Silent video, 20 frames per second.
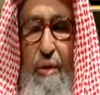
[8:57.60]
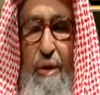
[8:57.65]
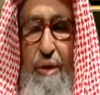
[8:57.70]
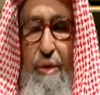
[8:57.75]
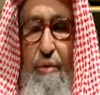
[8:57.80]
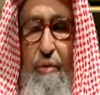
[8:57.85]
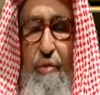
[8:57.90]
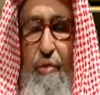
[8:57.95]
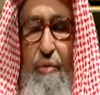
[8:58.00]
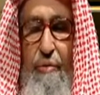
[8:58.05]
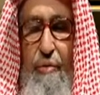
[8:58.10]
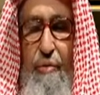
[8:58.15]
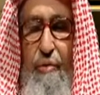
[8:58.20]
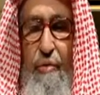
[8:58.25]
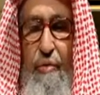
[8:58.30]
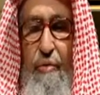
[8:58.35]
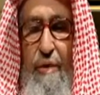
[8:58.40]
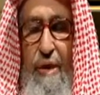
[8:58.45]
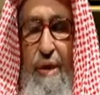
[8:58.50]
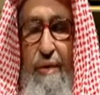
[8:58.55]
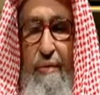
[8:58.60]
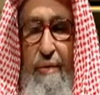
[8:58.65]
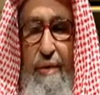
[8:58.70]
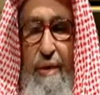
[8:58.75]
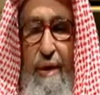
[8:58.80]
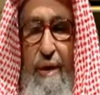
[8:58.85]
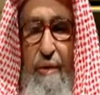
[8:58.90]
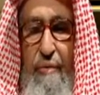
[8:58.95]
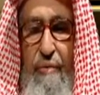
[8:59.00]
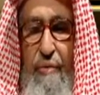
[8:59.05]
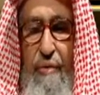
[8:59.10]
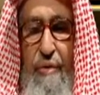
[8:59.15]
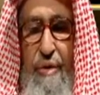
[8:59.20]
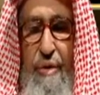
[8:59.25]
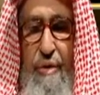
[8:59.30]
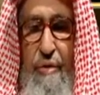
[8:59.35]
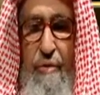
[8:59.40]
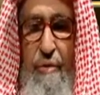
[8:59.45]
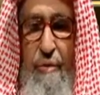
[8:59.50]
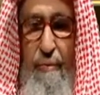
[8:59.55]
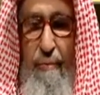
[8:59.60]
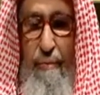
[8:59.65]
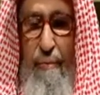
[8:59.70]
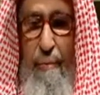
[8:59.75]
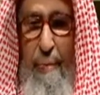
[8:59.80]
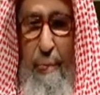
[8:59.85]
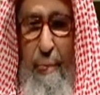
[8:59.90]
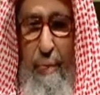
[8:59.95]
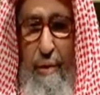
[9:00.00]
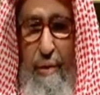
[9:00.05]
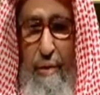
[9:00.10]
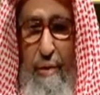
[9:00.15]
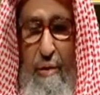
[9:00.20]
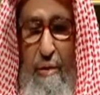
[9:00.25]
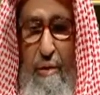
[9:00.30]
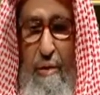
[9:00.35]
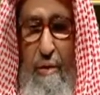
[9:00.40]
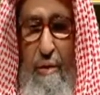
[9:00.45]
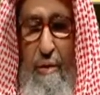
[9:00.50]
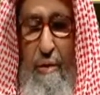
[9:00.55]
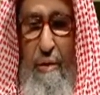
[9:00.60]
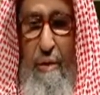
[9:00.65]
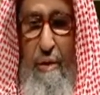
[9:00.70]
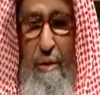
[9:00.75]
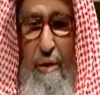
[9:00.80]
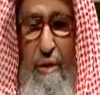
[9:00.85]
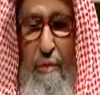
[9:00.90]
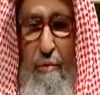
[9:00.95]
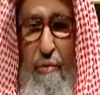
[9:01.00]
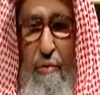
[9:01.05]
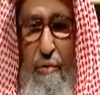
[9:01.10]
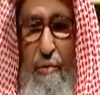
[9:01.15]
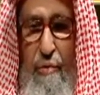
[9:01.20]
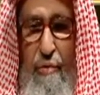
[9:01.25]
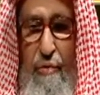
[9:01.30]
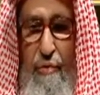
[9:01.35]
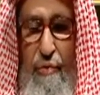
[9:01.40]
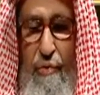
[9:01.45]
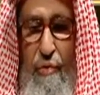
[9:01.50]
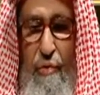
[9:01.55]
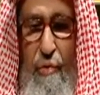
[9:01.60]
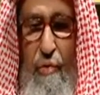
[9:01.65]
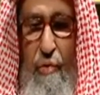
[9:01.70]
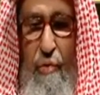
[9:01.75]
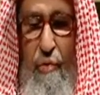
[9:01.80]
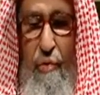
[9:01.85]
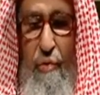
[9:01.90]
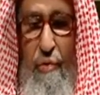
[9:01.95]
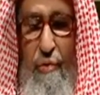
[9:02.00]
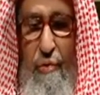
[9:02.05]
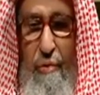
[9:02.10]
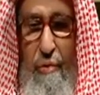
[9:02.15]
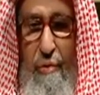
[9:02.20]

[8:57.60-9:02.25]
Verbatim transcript: وإن تبدوا ما في أنفسكم أو تخفوه